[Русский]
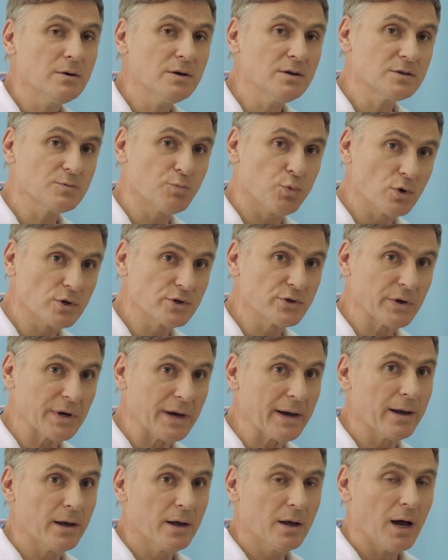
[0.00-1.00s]

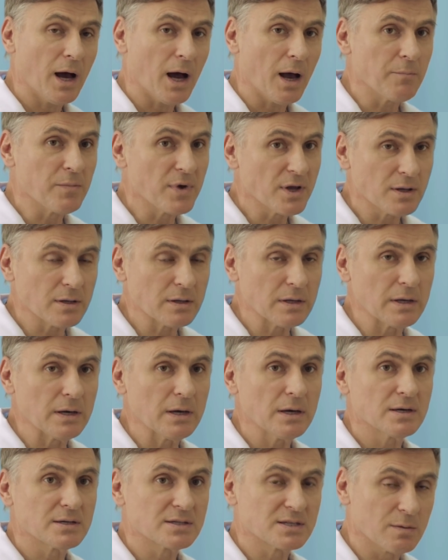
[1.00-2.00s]
используя
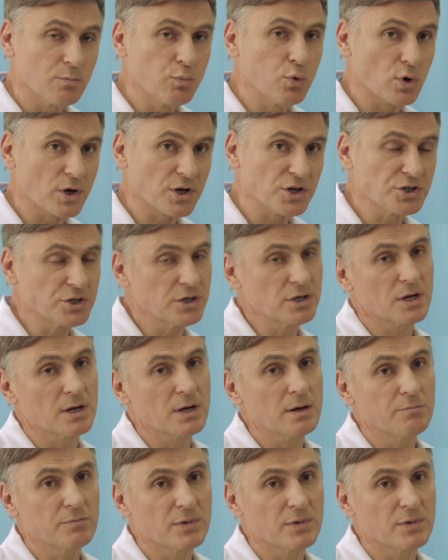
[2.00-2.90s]
методы забора жира,